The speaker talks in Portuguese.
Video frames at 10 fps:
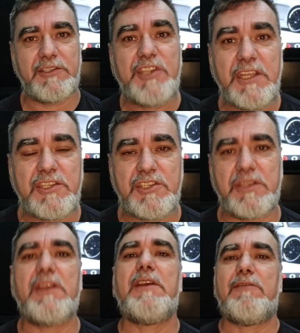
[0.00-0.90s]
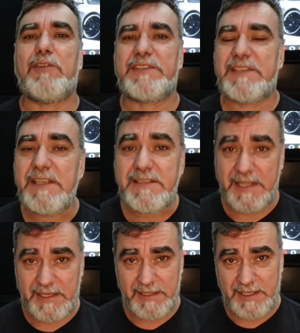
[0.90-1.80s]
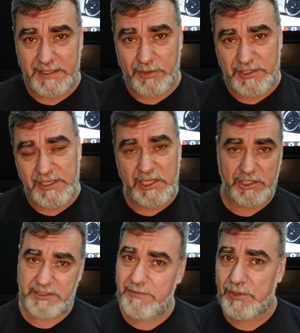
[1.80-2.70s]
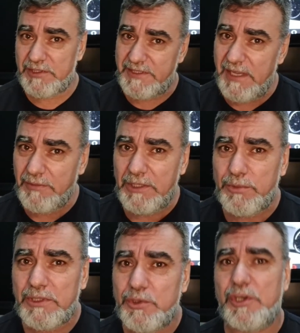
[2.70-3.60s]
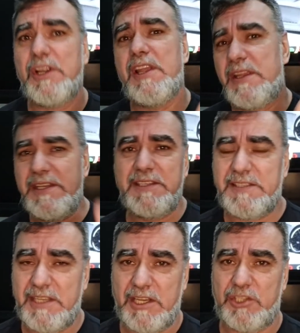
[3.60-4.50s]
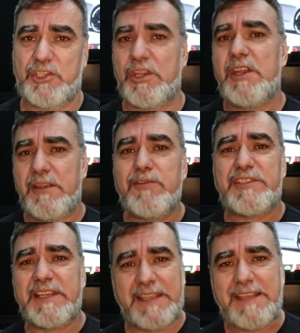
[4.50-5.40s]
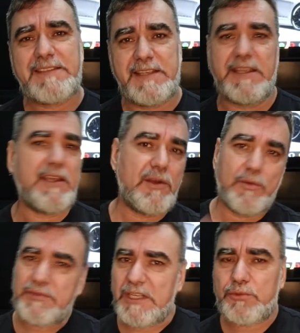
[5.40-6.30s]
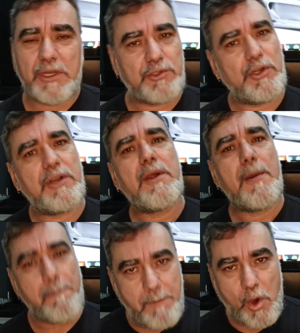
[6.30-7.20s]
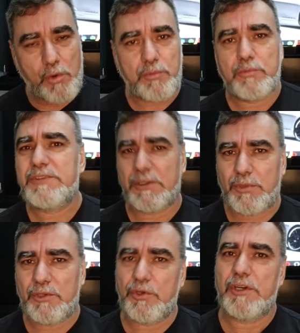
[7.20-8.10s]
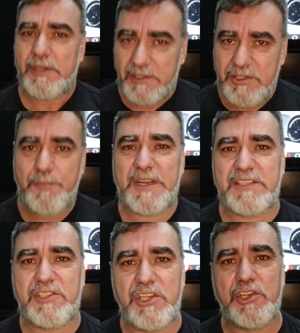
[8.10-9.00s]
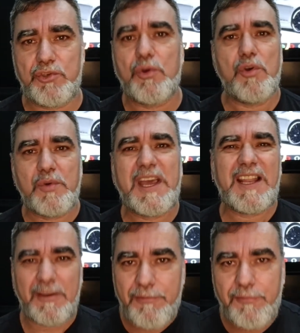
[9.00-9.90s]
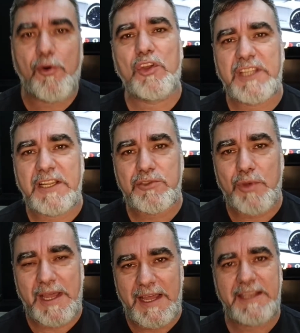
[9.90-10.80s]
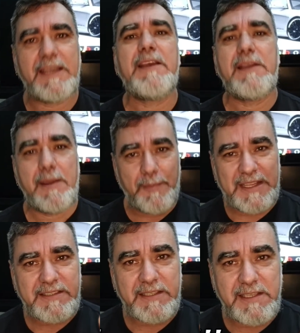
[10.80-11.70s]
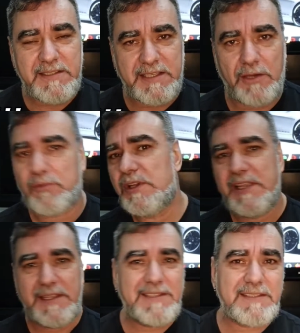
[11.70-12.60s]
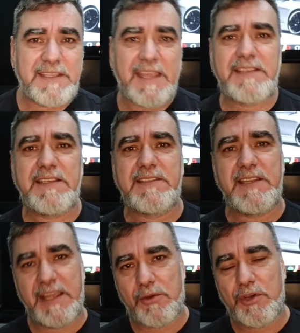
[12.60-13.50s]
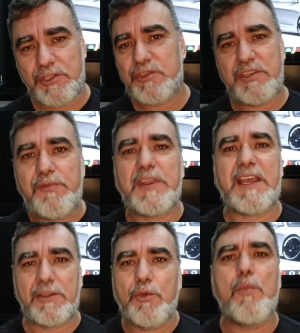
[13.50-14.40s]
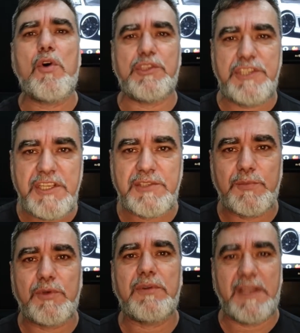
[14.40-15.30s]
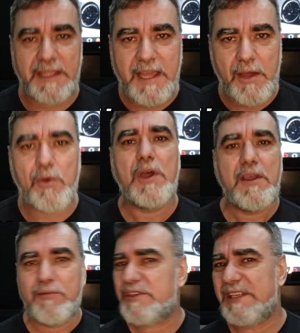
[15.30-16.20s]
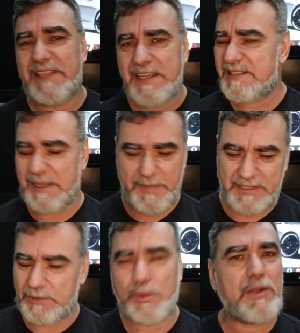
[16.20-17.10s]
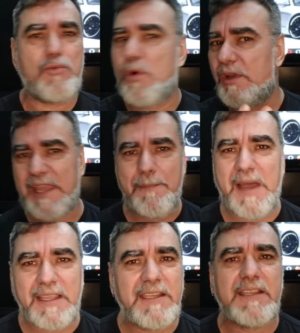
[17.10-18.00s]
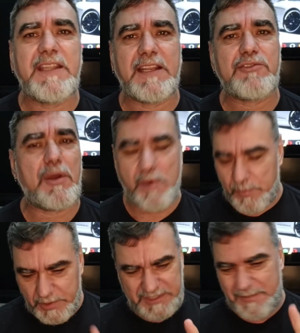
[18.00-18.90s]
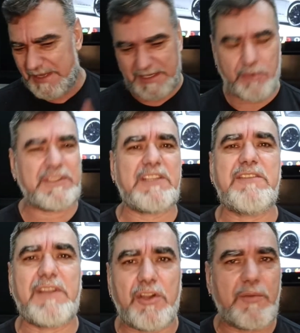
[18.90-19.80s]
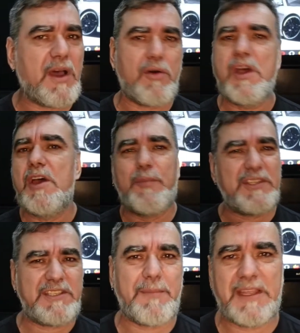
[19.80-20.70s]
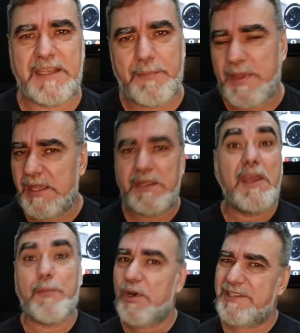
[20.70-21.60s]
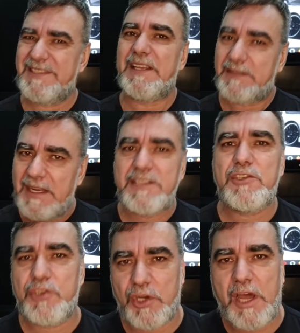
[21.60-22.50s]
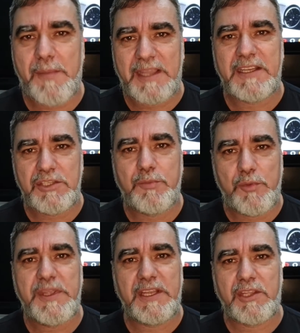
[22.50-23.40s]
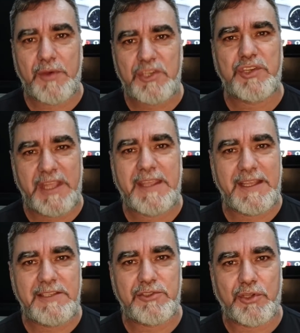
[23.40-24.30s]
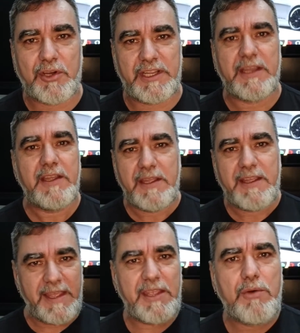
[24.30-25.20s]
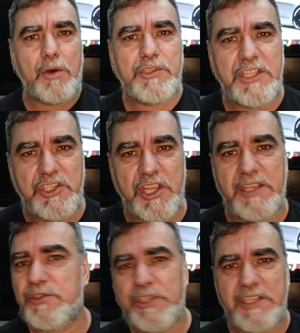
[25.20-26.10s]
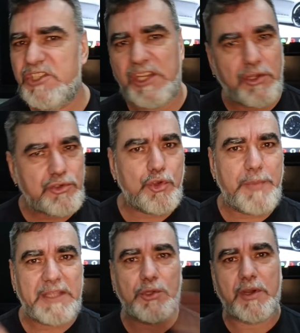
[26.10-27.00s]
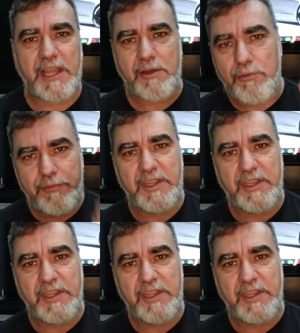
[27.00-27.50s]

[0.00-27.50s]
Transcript: Gente, vocês têm que entender o seguinte, se você é um tatuador iniciante e você quer ser um tatuador bom, um tatuador de prestígio, um cara foda na sua área, Presta atenção, esquece esse negócio de ficar no modismo, legal? Você tem que saber tatuar com qualquer máquina que der na sua mão. Pode ser máquina rotativa normal, pode ser máquina pen, pode ser a tradicional máquina de bobina, que eu acho que é aquela história. É igual o DJ, se o DJ não souber tocar com